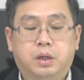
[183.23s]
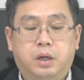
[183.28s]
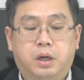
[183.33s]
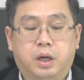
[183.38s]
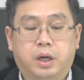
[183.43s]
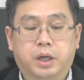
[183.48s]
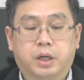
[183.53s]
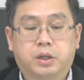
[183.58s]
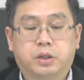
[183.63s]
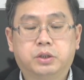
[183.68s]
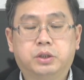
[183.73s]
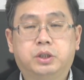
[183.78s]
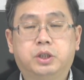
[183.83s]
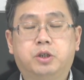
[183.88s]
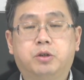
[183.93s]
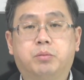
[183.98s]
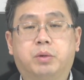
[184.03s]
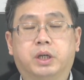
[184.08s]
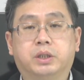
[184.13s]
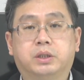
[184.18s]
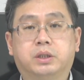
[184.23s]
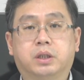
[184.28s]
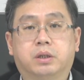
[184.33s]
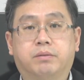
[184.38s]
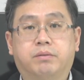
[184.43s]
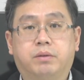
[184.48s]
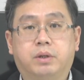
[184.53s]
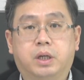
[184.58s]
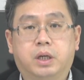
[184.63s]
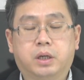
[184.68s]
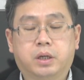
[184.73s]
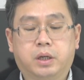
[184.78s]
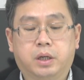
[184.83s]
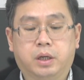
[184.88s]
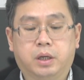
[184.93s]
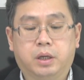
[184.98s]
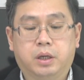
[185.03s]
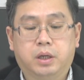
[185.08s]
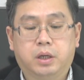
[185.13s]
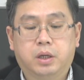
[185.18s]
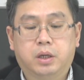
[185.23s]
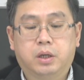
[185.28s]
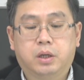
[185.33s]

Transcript: I consider myself lucky